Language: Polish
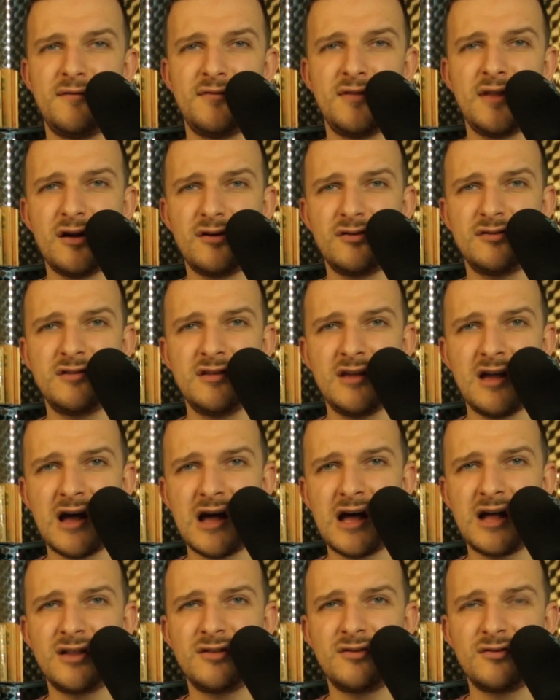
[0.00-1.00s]
Pewnego
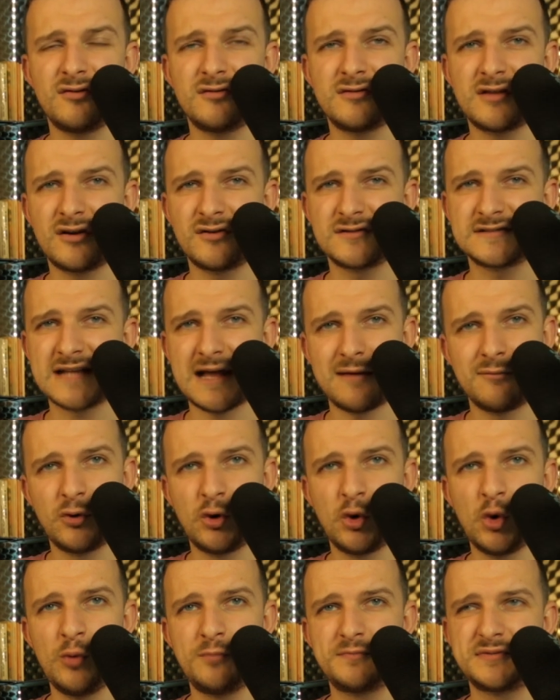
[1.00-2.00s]
dnia do tego
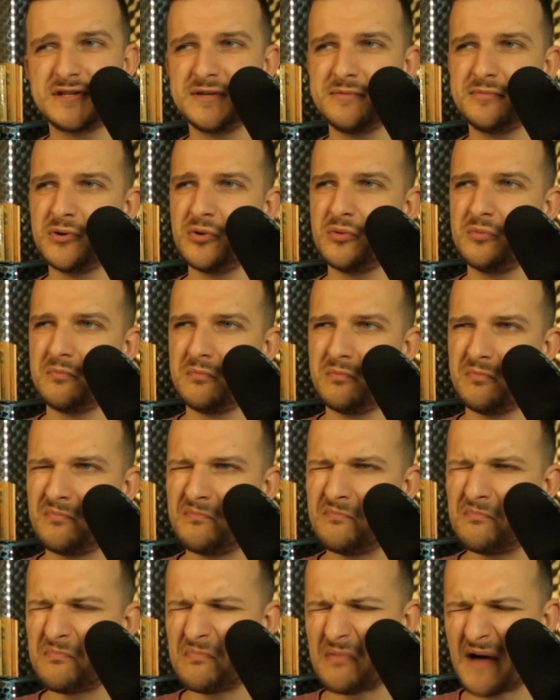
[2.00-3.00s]
zamku przybył
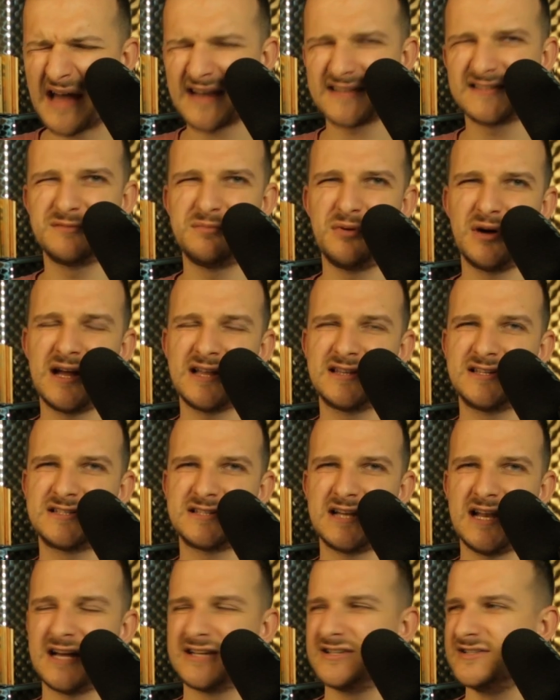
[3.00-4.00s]
bardzo bogaty
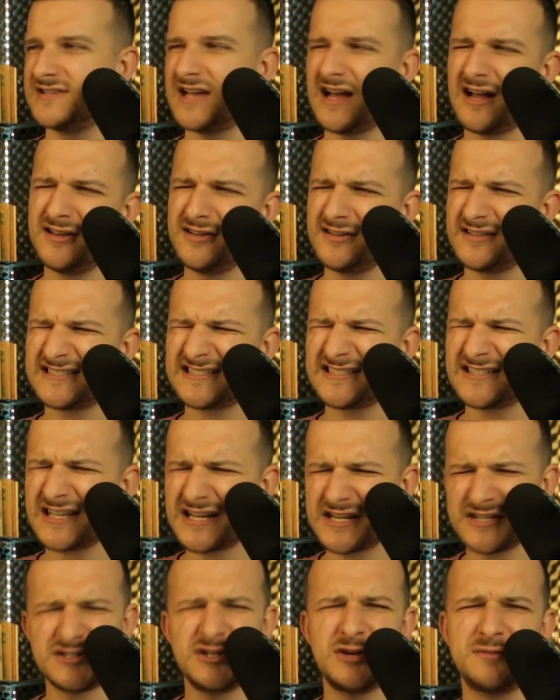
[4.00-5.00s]
szlachcic, ale
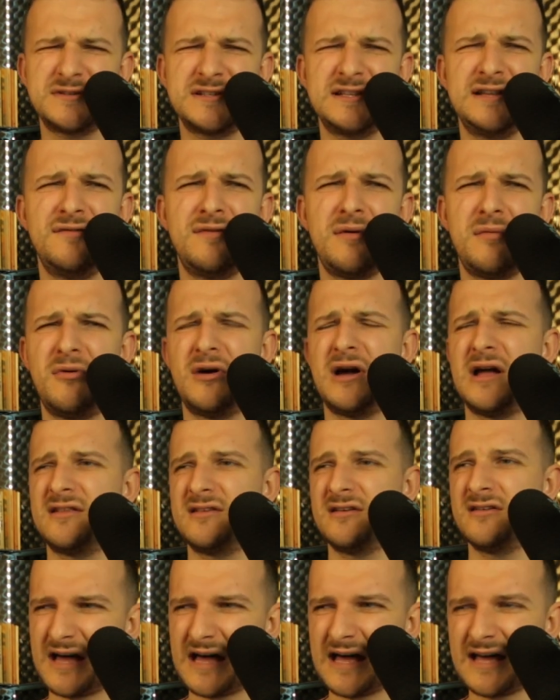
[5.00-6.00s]
strasznie obrzydliwie
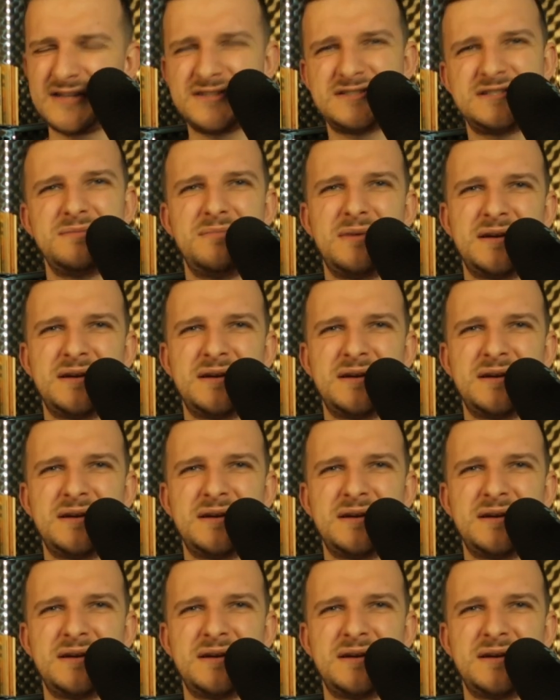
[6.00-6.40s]
bogaty. A jeszcze